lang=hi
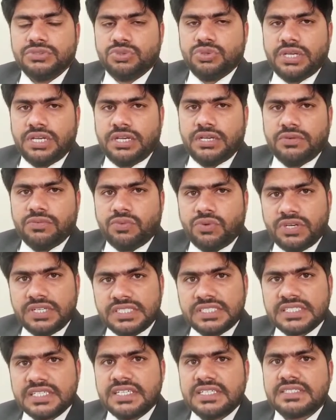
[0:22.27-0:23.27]
जो है
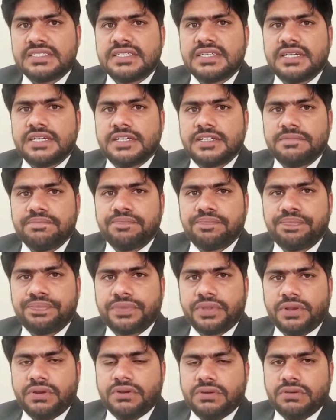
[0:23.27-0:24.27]
वॉइस कैसे है
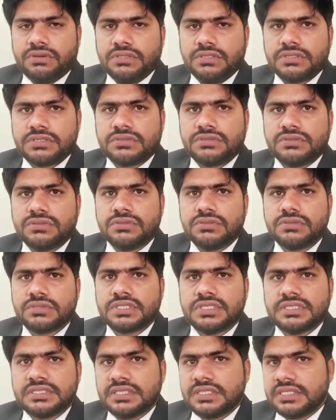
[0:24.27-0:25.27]
और इसको
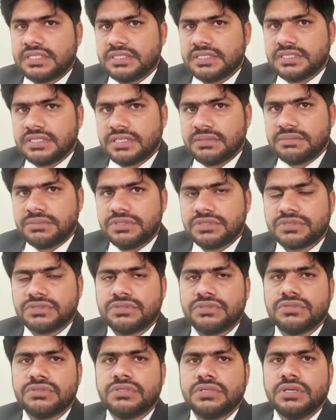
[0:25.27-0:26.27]
किस तरीके से हम
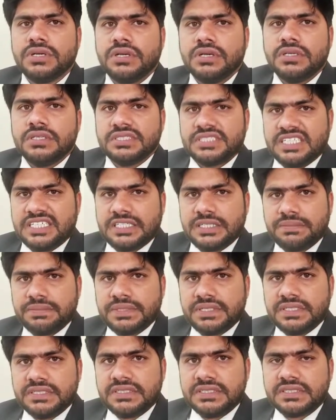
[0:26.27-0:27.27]
इसको सेटअप
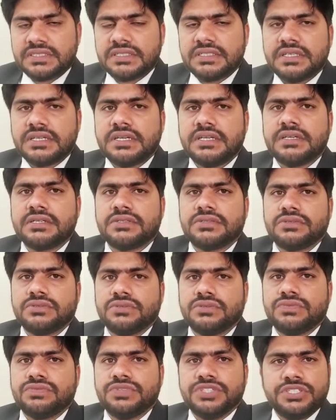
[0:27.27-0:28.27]
कर सकते हैं तो
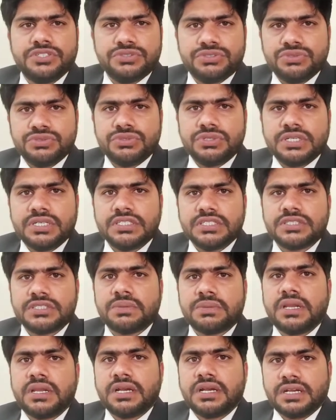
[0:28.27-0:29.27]
वीडियो शुरू करने से
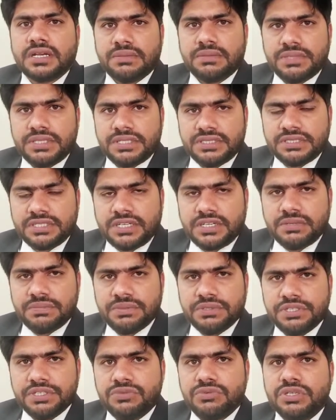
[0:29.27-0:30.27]
पहले अगर आप मेरे चैनल
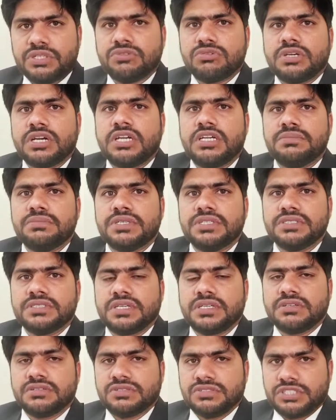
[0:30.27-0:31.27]
पर न्यू है तो कहानी मेरे
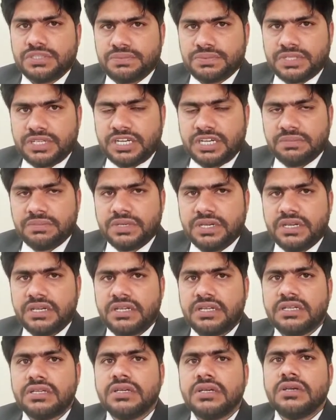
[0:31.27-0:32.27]
चैनल को सब्सक्राइब कर
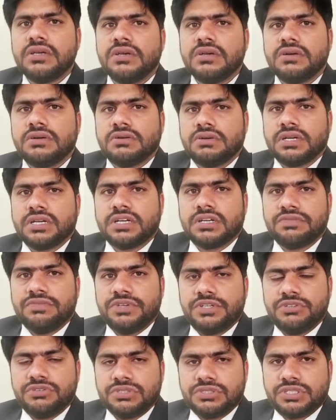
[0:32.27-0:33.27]
लें और अगर
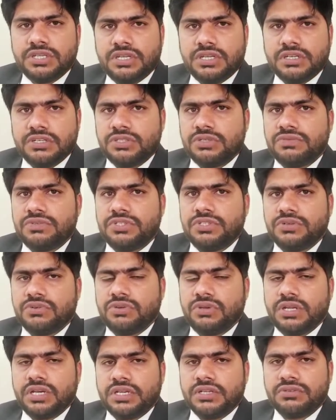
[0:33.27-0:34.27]
वीडियो अच्छी लगे तो वीडियो
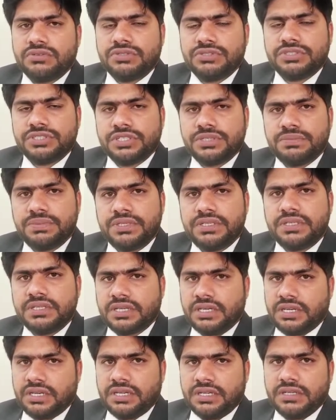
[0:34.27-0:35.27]
को लाइक और शेयर भी
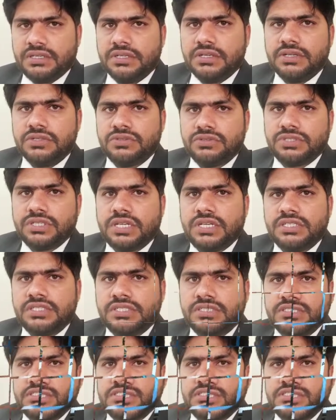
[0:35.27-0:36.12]
कर लें तो चलें जी